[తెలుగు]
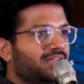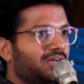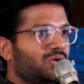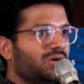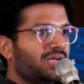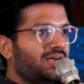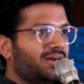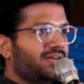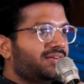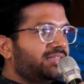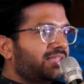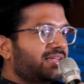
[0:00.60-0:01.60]
కరోనా
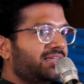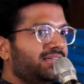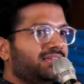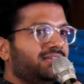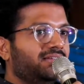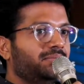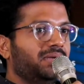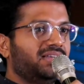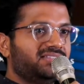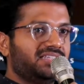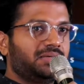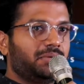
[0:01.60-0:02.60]
హడావిడి తగ్గి
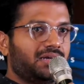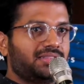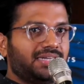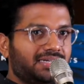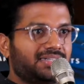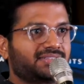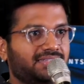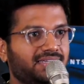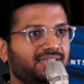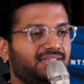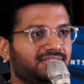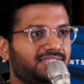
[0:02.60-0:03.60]
మళ్ళీ సినిమాలు
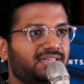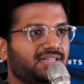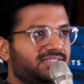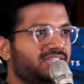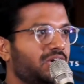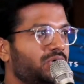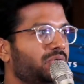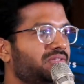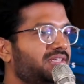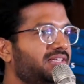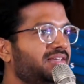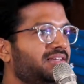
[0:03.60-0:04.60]
థియేటర్స్కి చిన్నగా స్టార్ట్
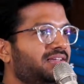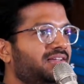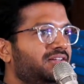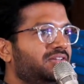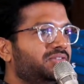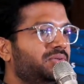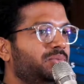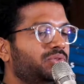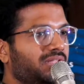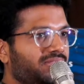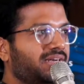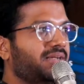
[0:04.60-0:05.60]
అవుతున్నాయి సో
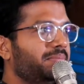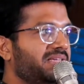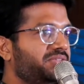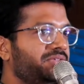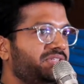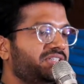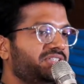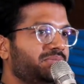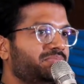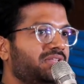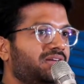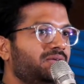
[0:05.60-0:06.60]
ముందు అందరికీ బెస్ట్ విషెస్
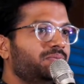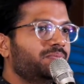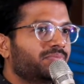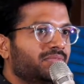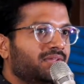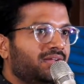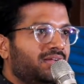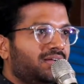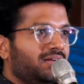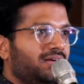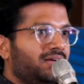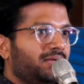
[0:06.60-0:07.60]
చెప్తాను
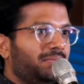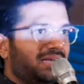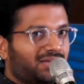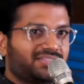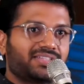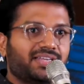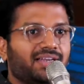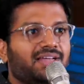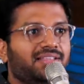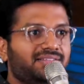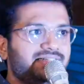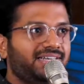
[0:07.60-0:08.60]
మళ్ళీ వరుసగా
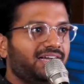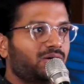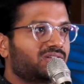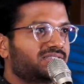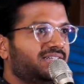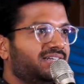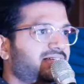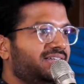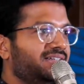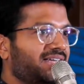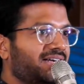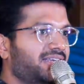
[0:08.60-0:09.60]
నాకు తెలిసి డేట్లు వస్తుంటాయి
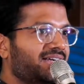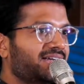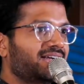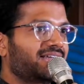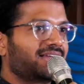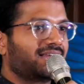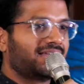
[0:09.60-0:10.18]
టక టక టక టక